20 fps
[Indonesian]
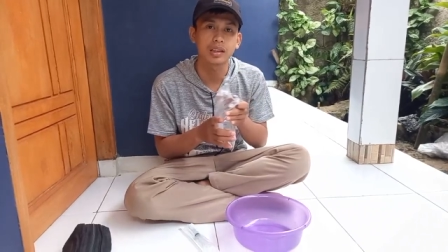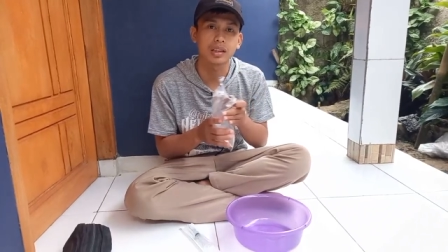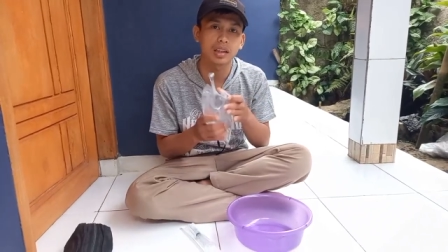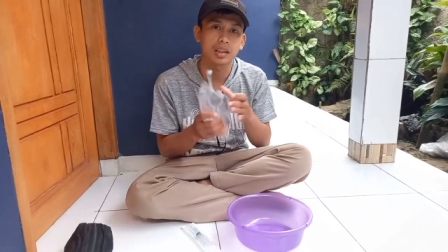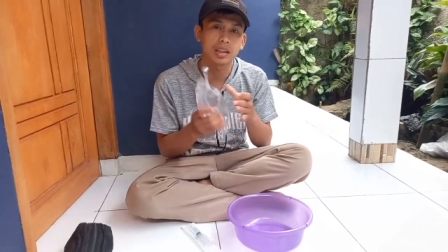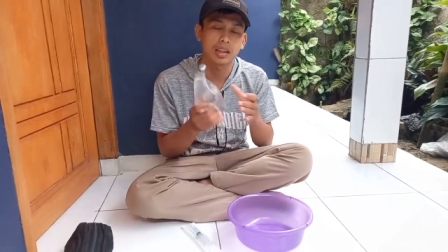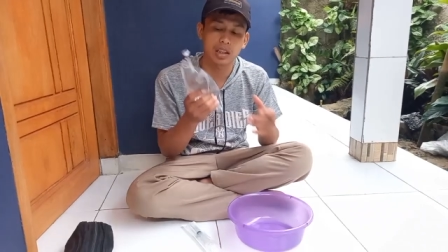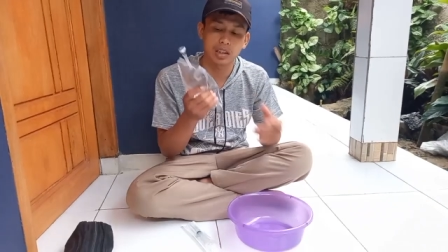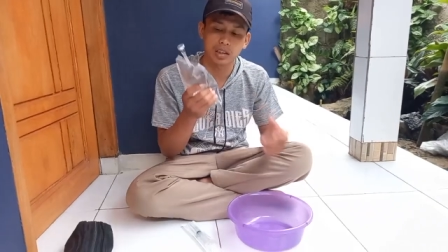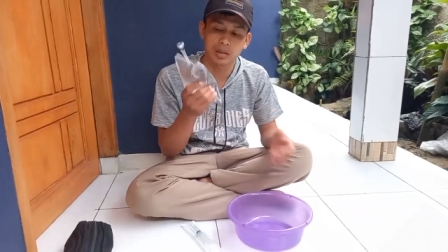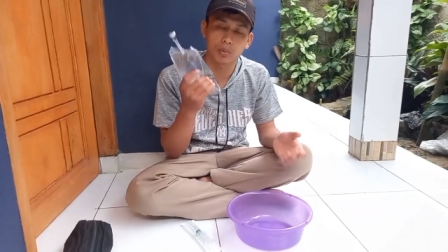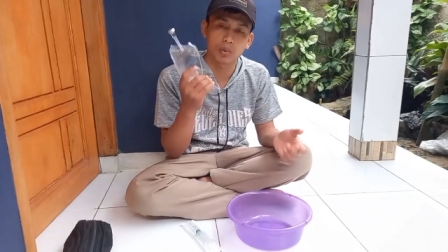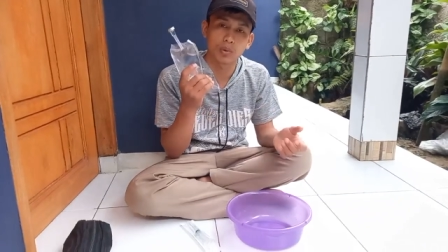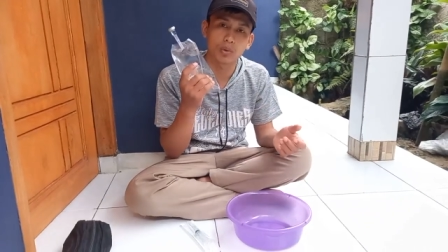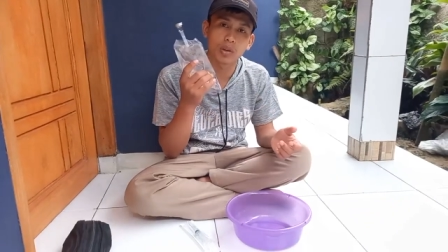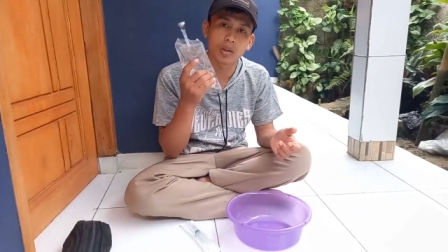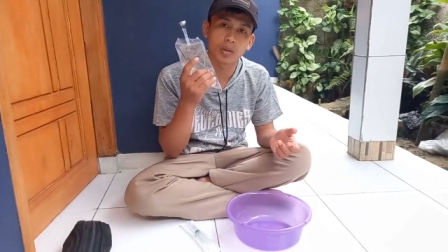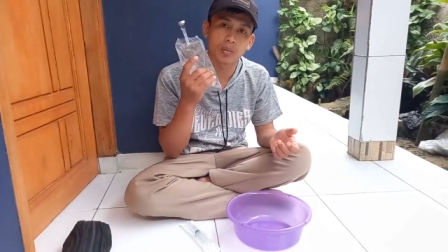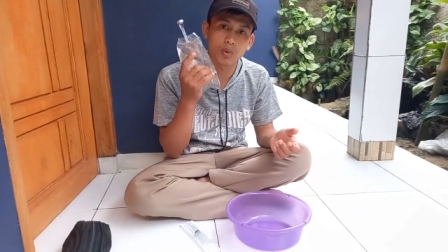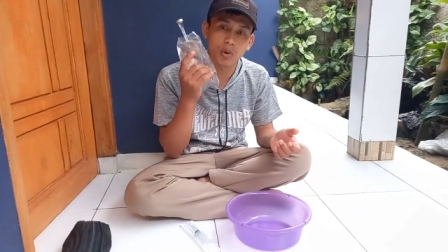sekitar
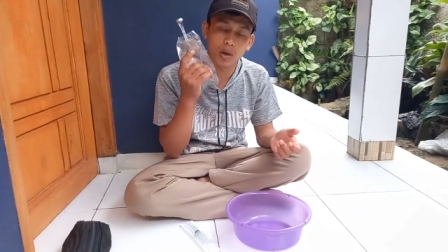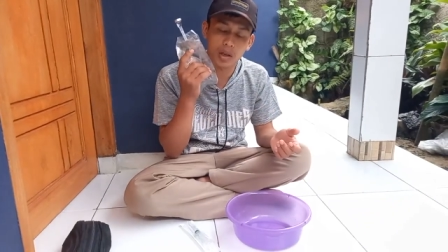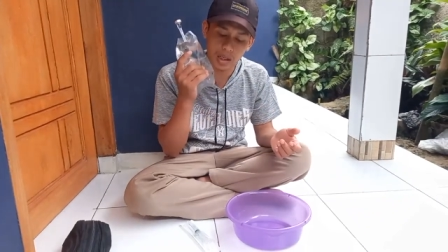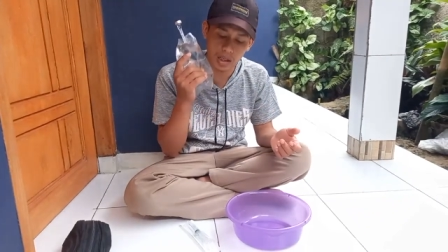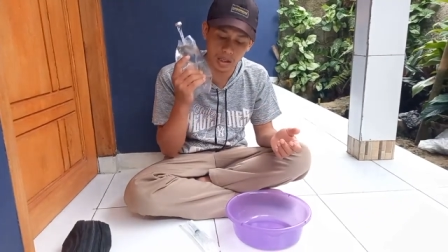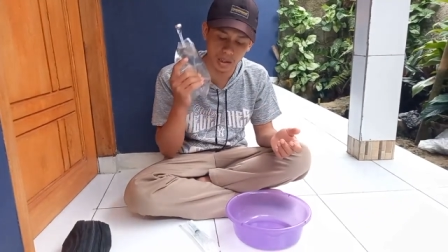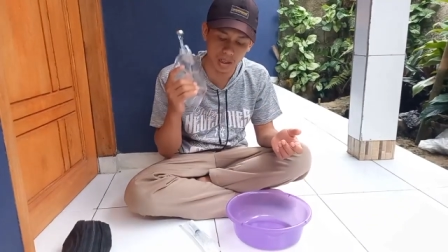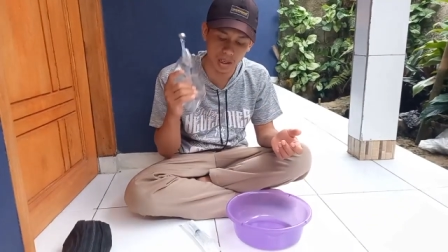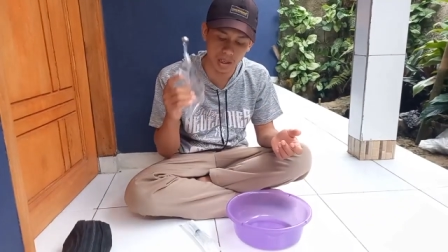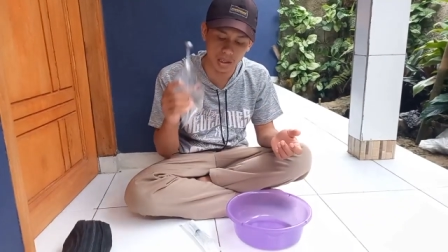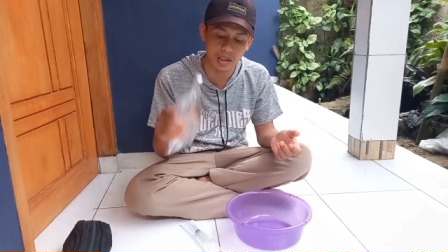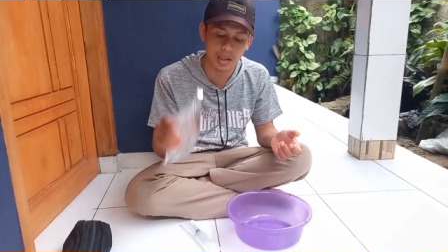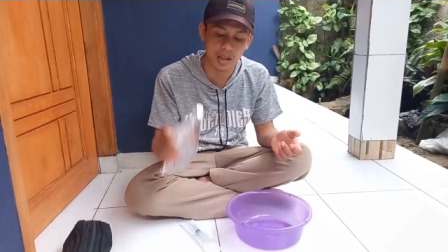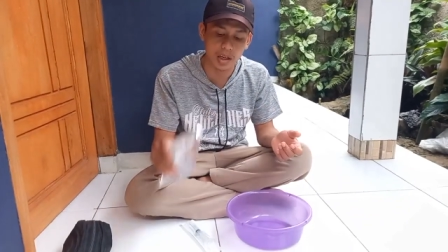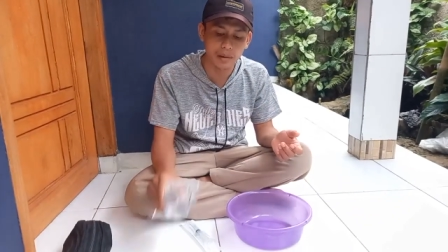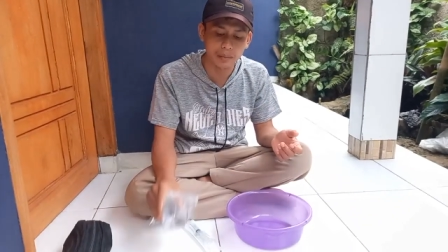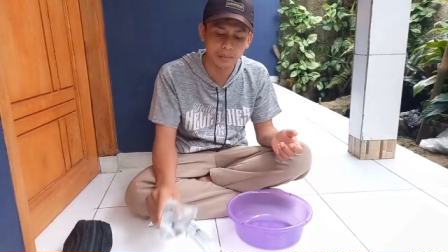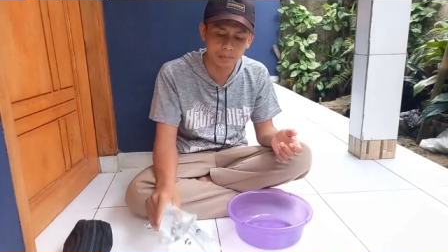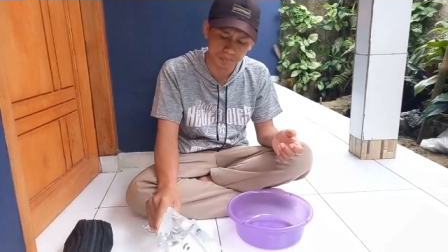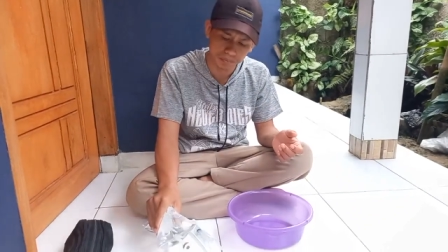10 ribuan harganya